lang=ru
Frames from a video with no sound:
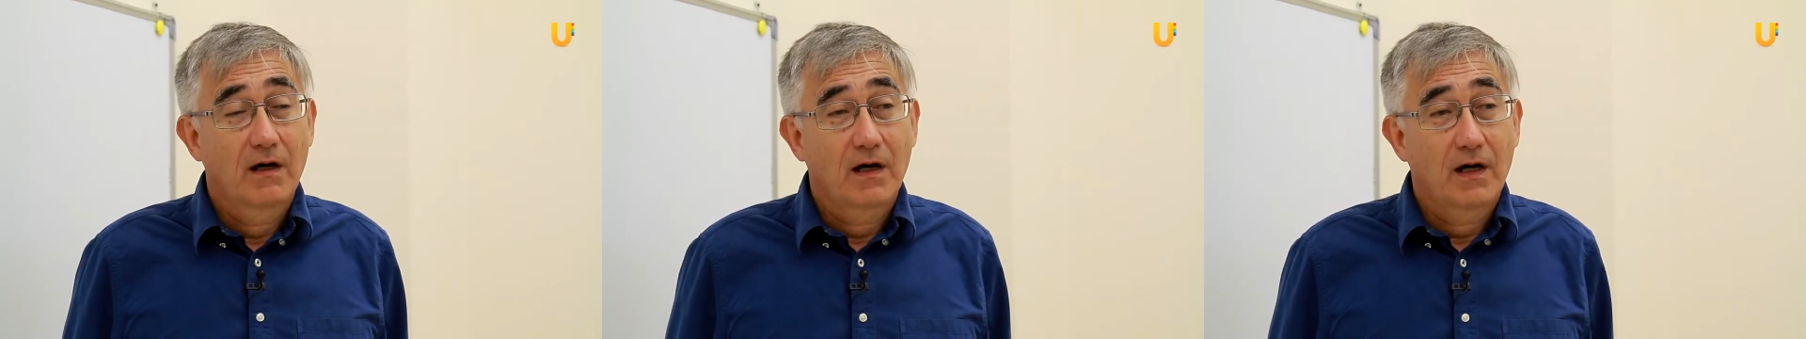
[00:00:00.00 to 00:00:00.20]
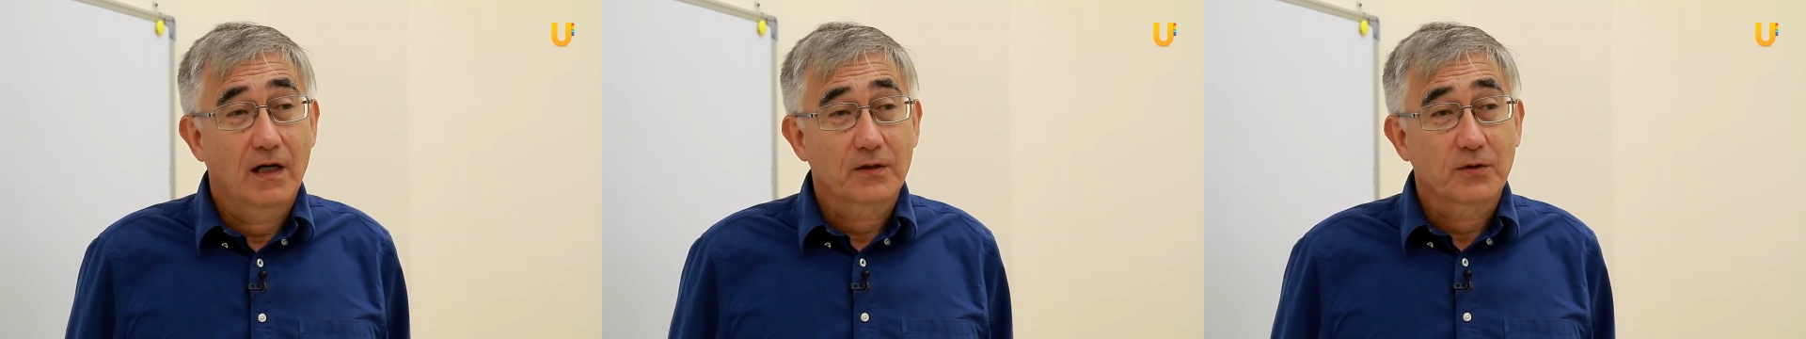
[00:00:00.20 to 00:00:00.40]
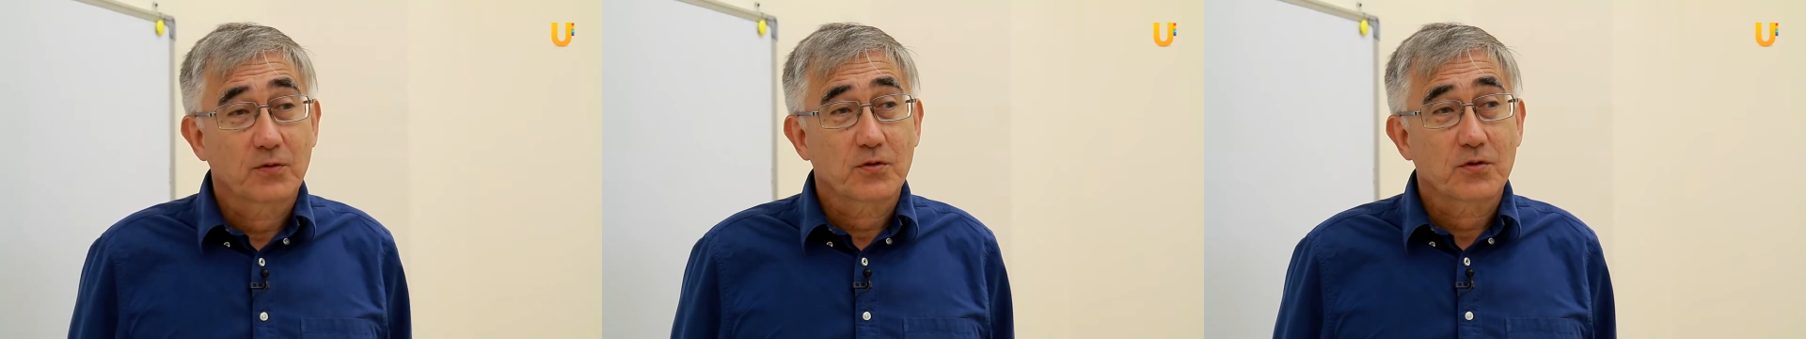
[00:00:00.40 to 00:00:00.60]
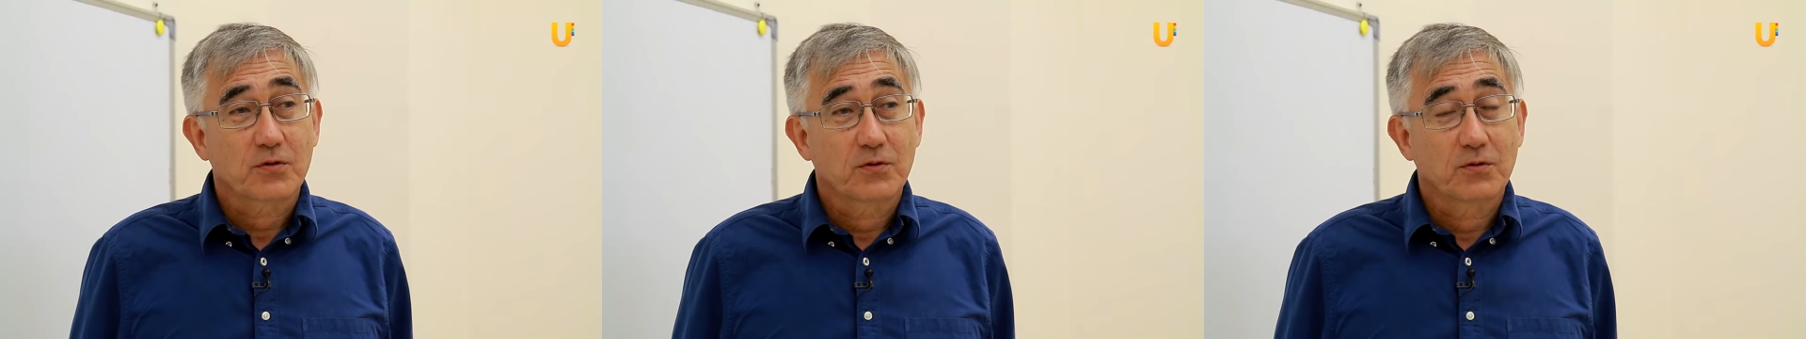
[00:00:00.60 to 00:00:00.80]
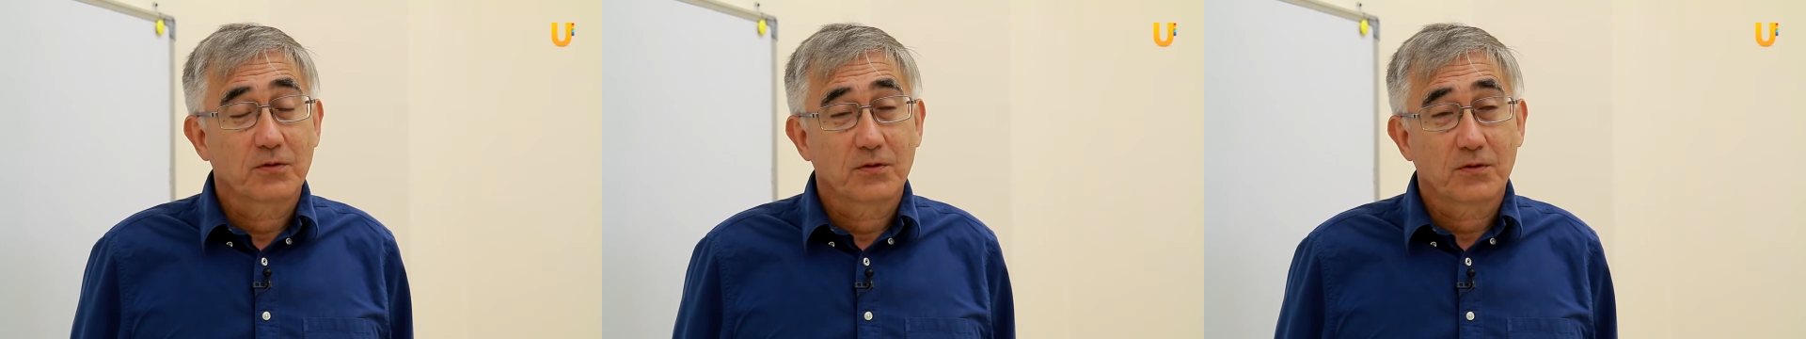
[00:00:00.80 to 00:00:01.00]
а то,
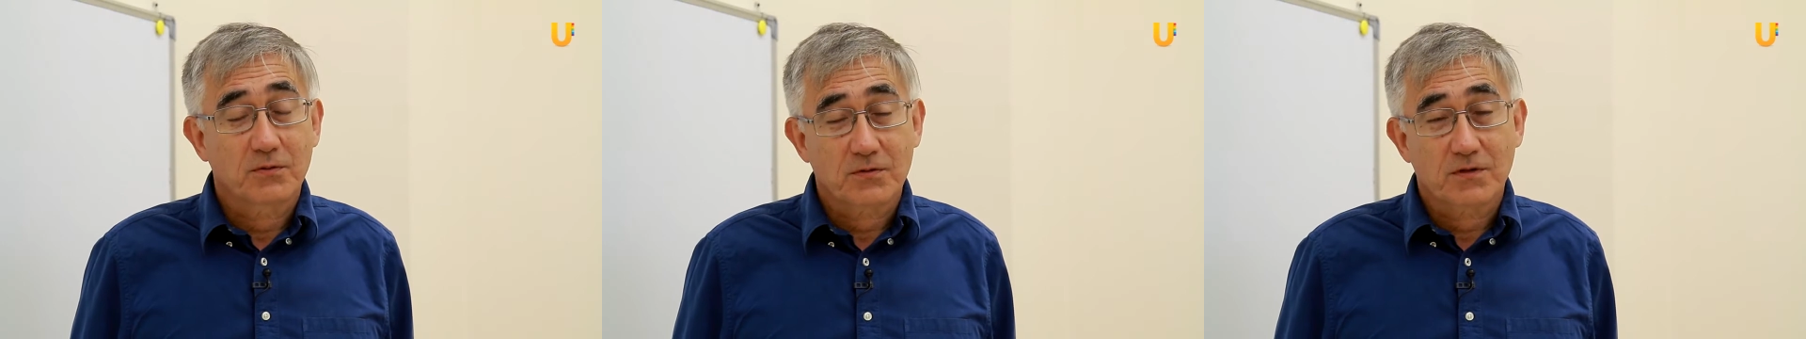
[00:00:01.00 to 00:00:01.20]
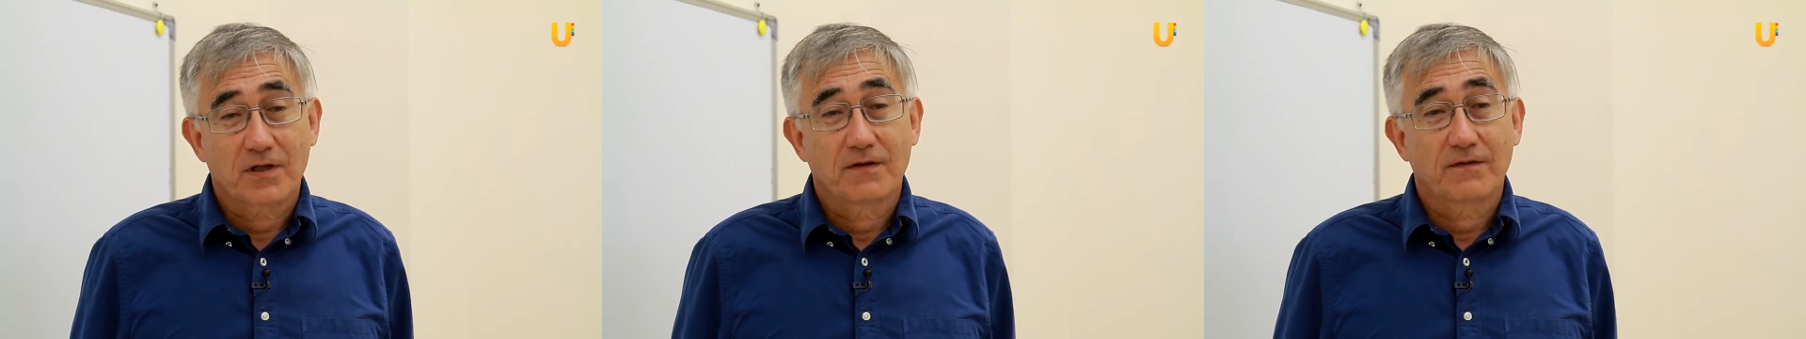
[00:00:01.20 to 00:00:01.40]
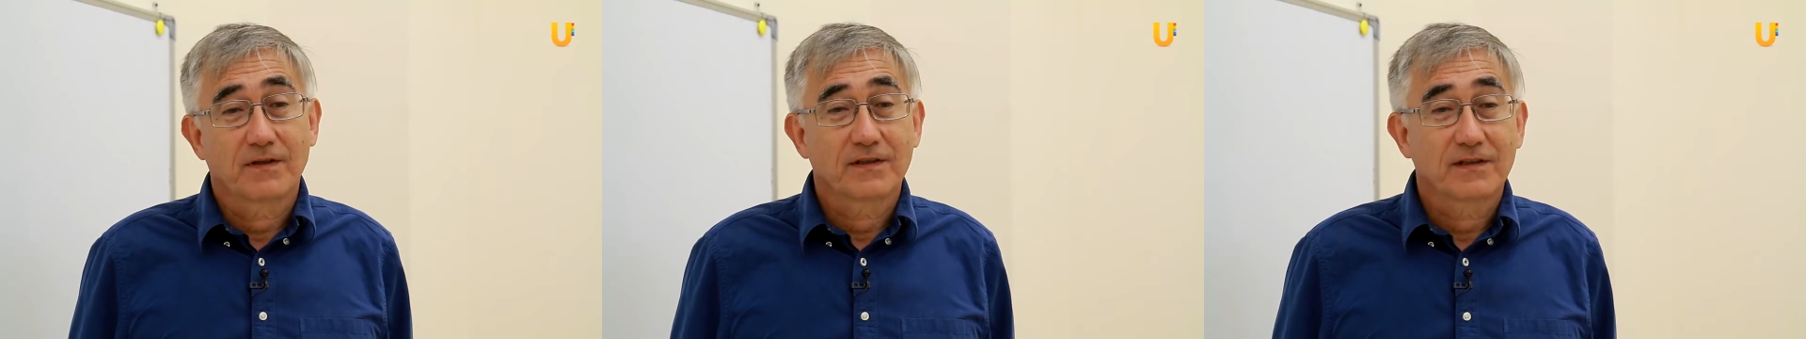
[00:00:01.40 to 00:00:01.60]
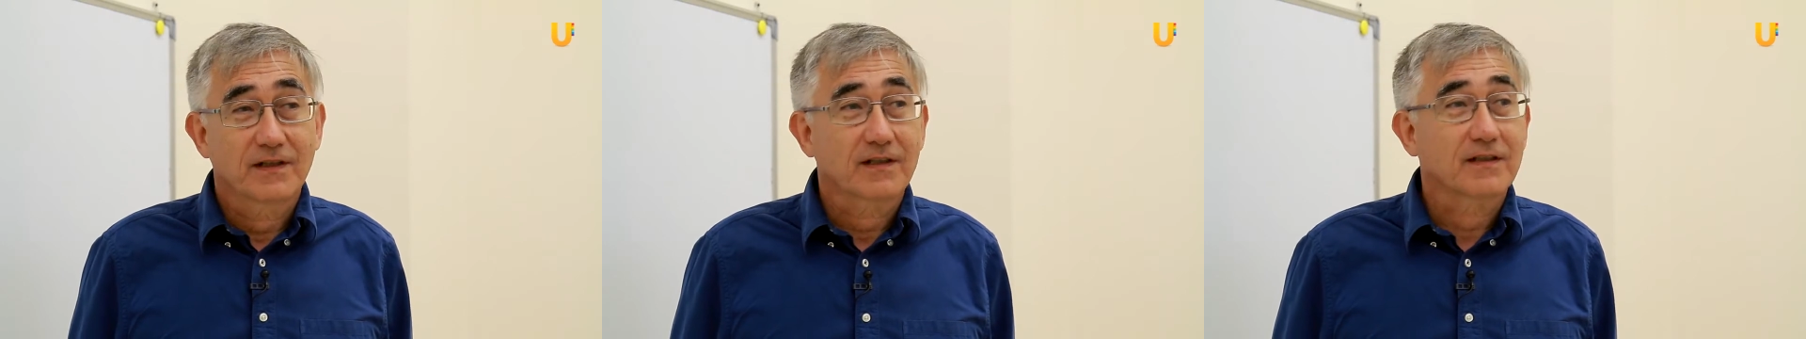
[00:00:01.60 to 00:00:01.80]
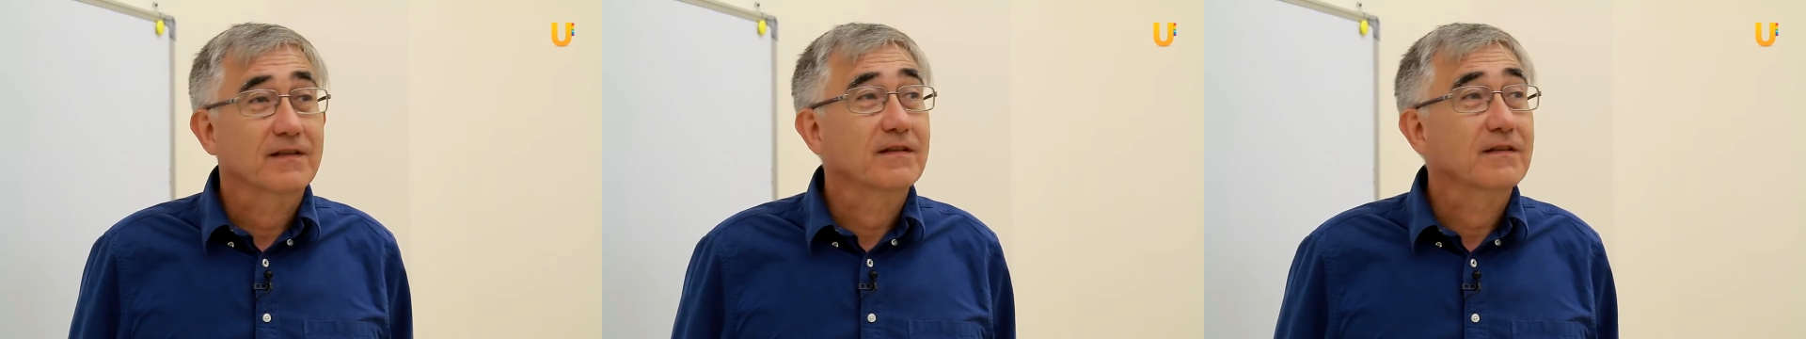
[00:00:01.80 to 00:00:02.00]
что русский
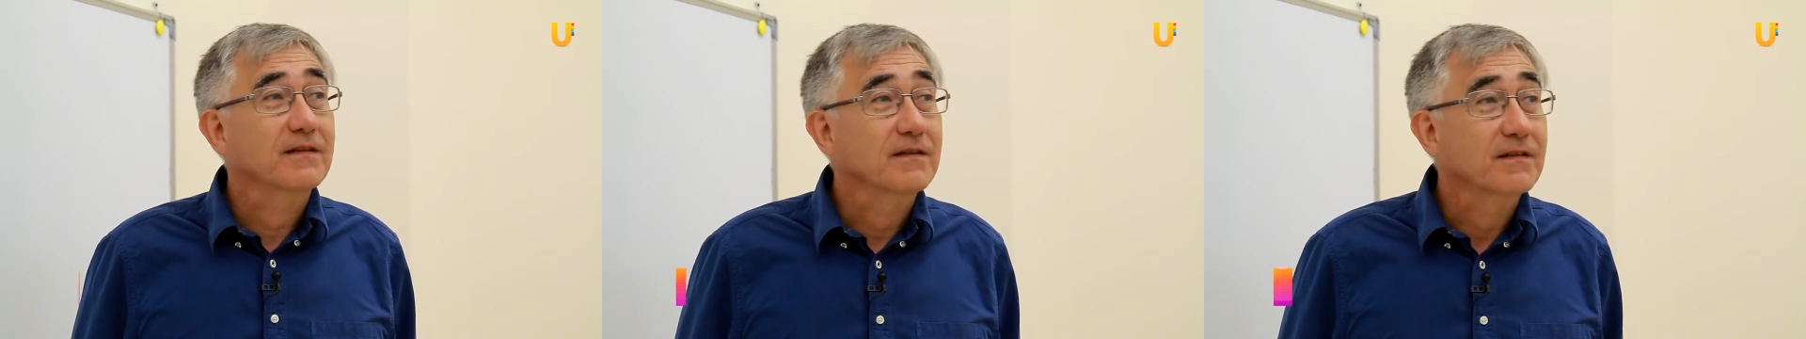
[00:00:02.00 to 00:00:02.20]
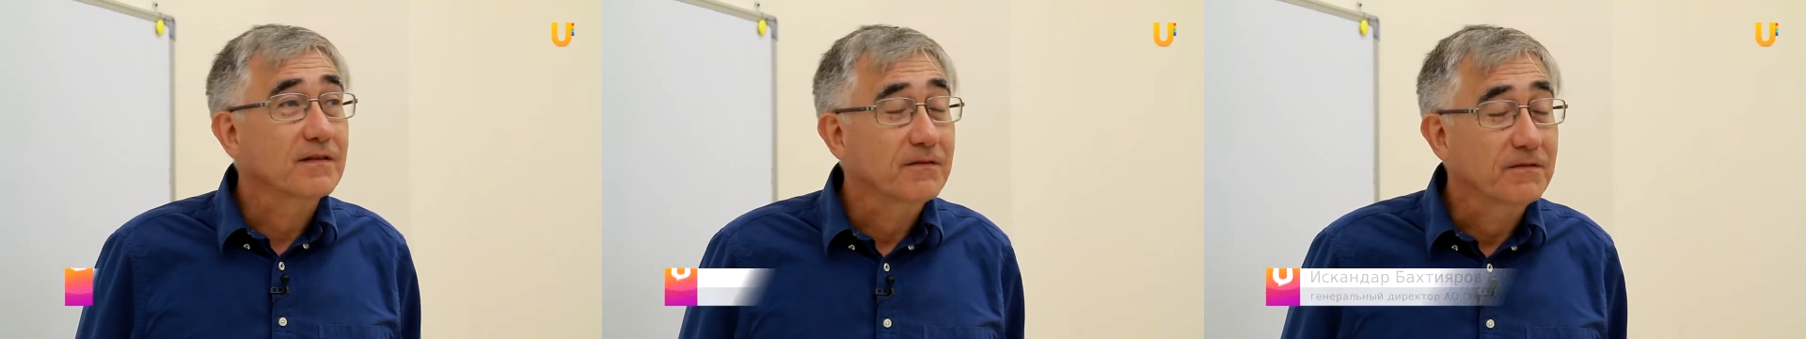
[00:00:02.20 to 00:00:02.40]
авангард э,